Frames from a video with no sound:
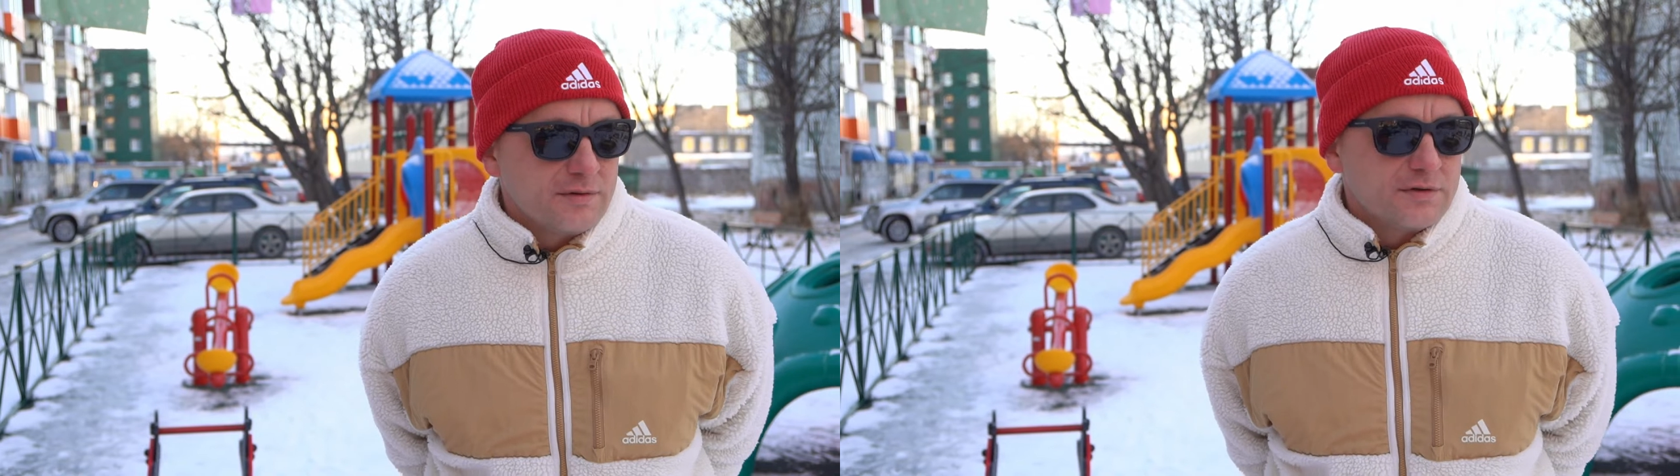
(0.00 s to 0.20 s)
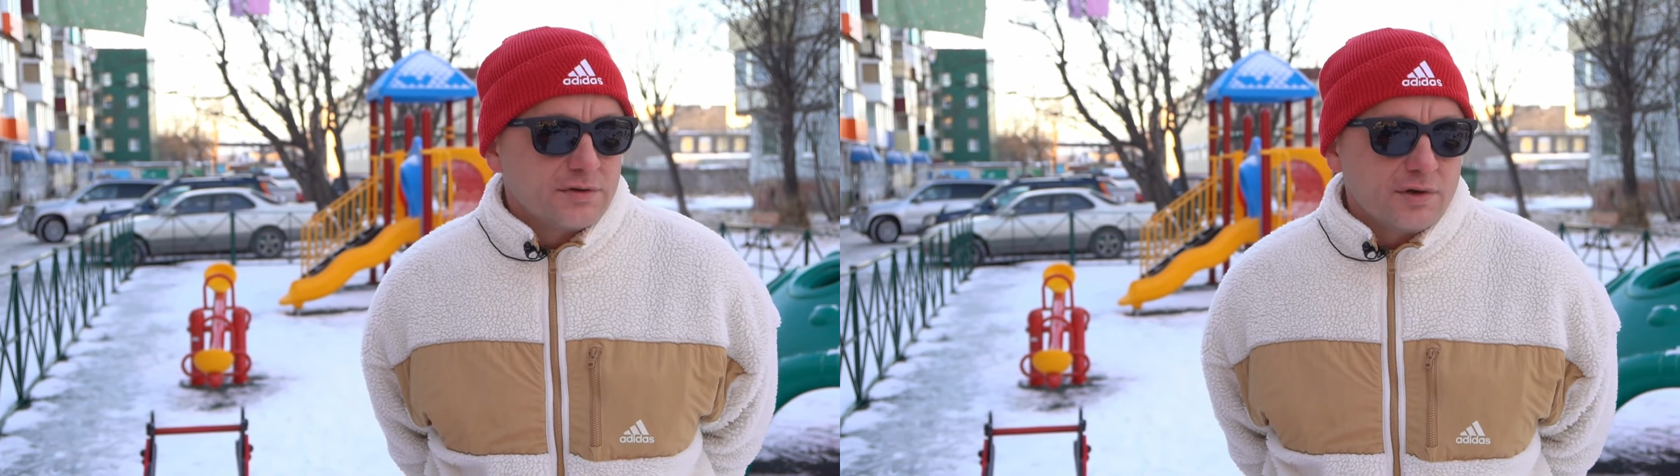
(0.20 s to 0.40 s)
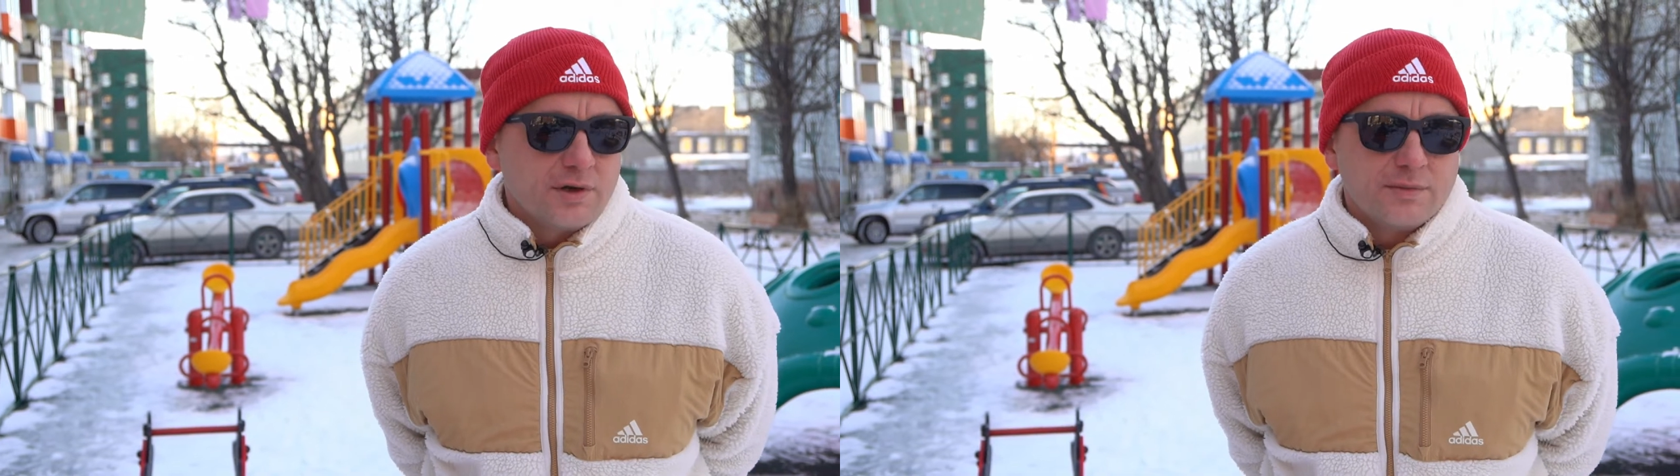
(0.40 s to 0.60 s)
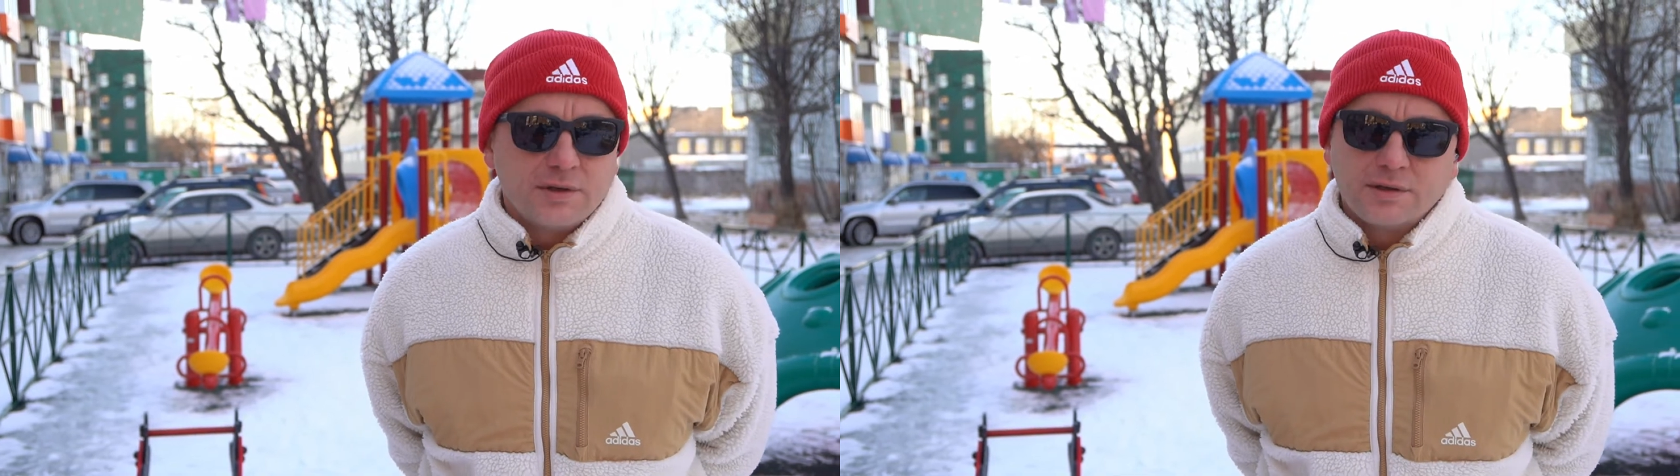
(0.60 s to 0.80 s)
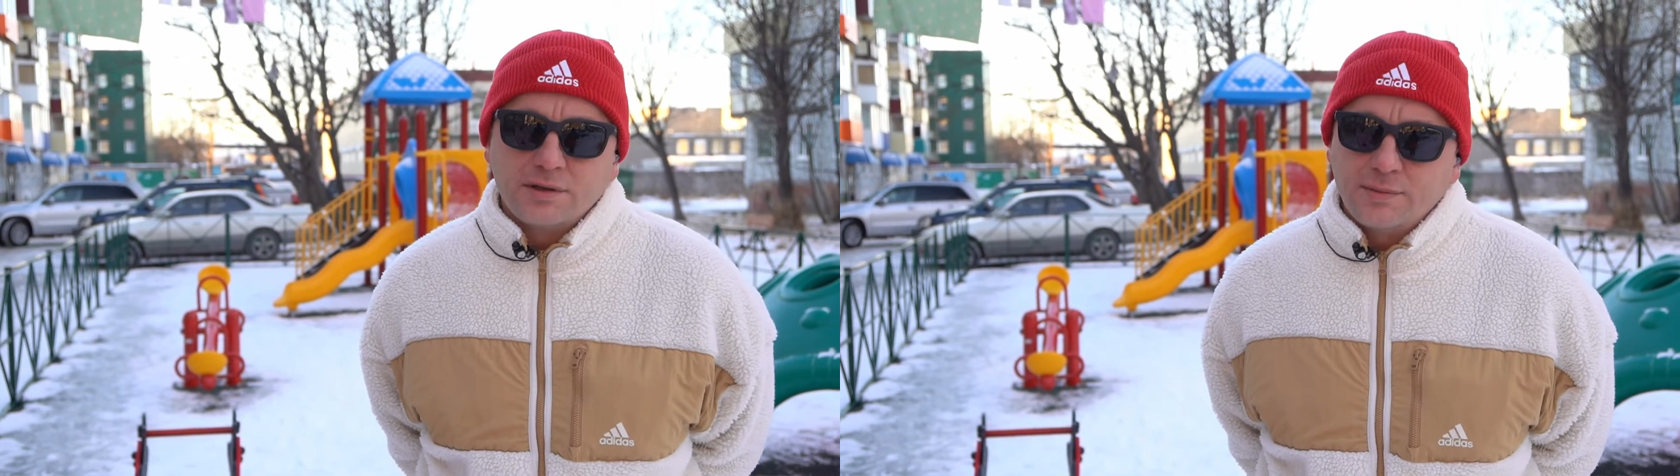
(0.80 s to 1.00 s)

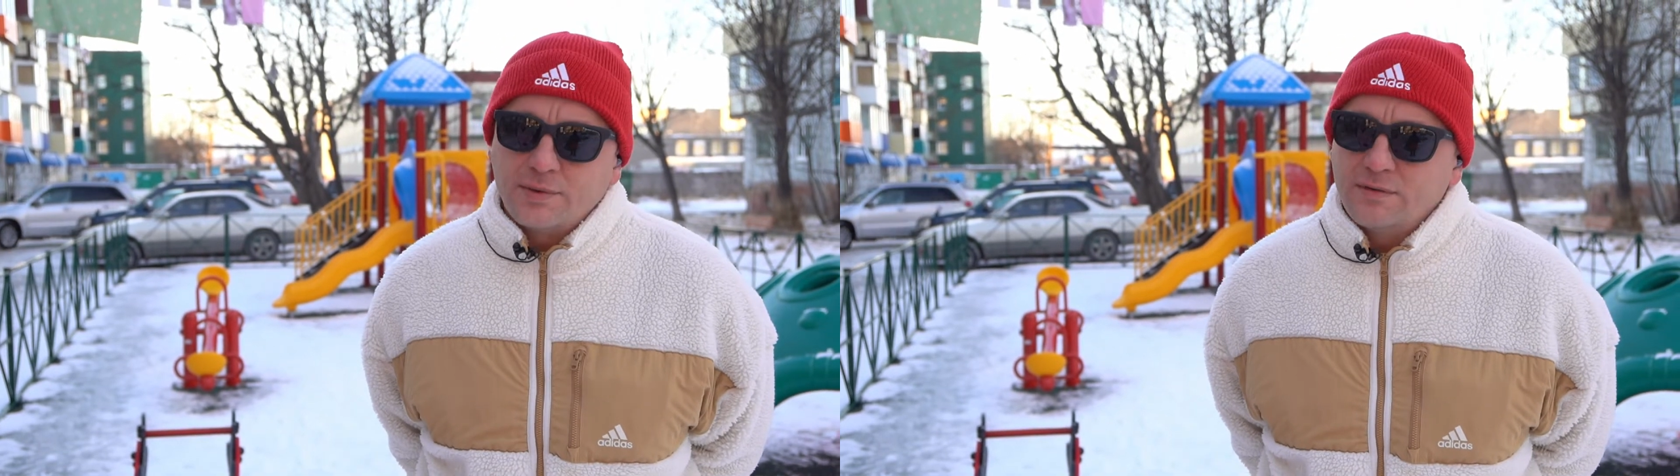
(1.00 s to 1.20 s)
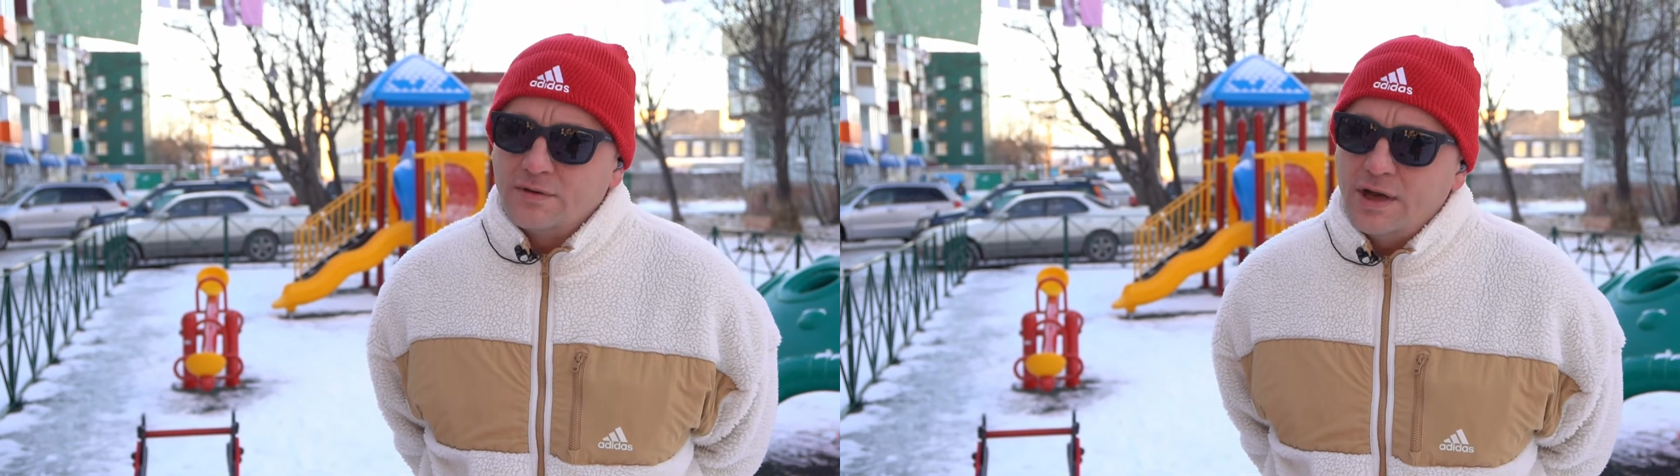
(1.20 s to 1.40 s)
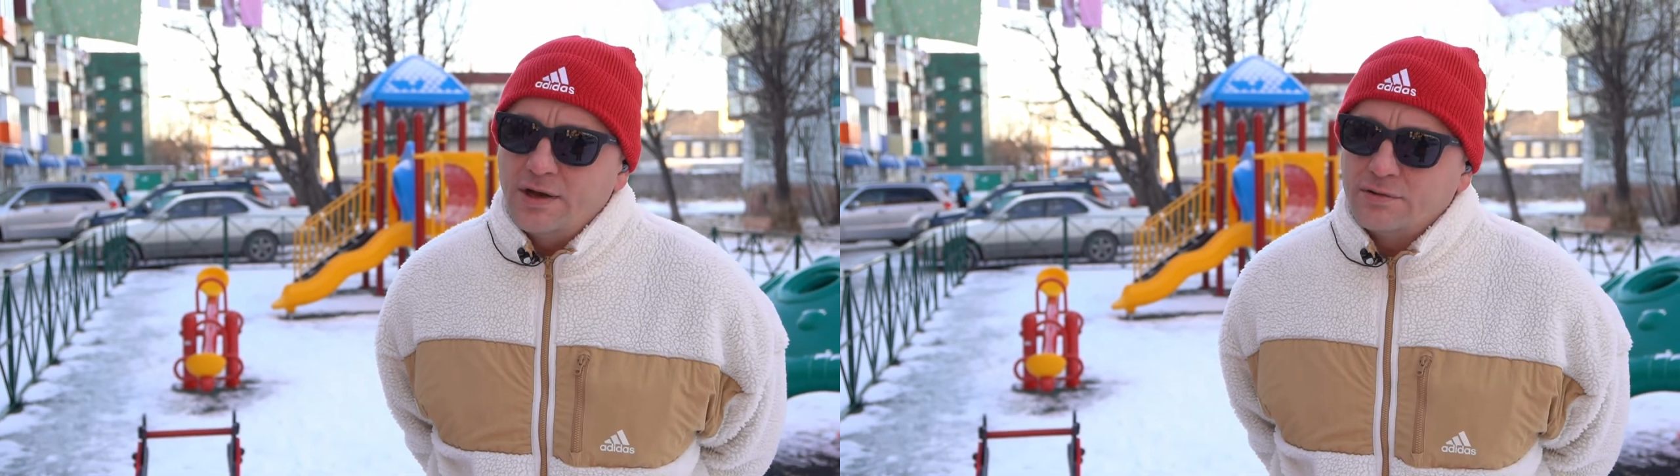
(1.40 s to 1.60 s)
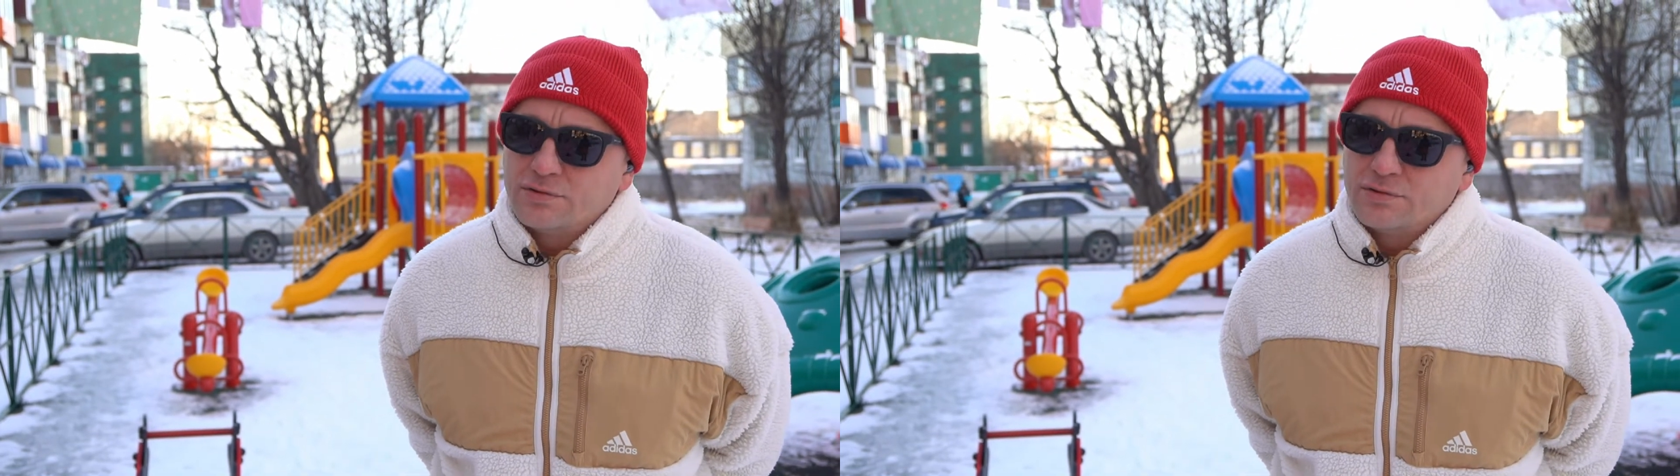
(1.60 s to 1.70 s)
ревизорами, где проверяют,